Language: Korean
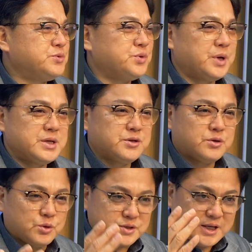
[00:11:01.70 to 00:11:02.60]
속에서,
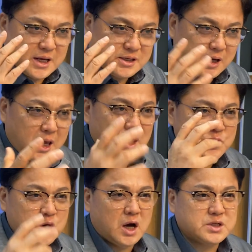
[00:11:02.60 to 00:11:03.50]
또 세상의
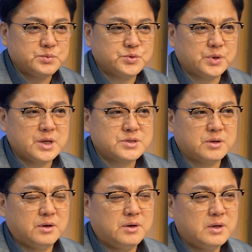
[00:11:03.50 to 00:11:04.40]
인정하심
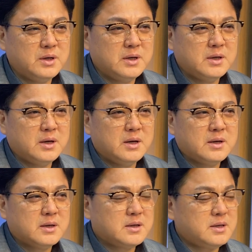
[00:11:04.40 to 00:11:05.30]
속에서
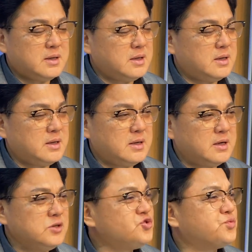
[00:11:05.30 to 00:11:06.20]

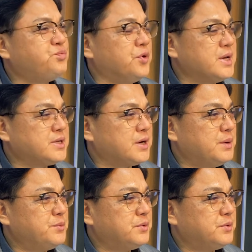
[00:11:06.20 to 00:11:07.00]
큰 축복의 사람,